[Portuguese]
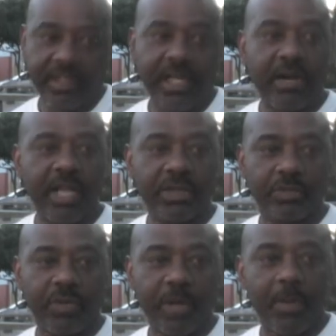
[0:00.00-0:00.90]
que eu acho que
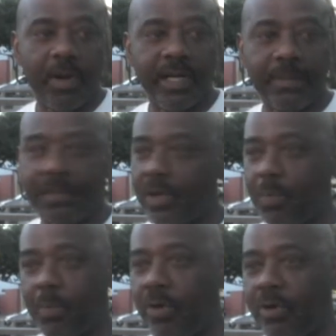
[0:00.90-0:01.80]
foi bom, né? Porque
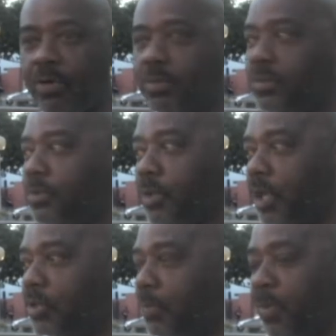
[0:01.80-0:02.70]
o povo, o
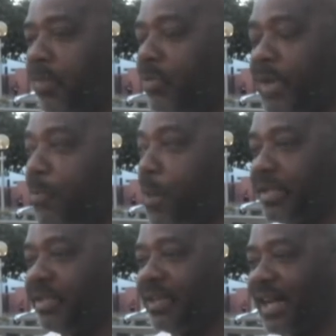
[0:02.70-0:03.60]
nosso povo não é
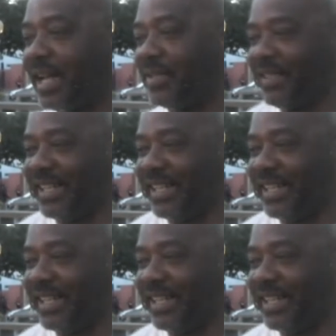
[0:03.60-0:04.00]
muito educado.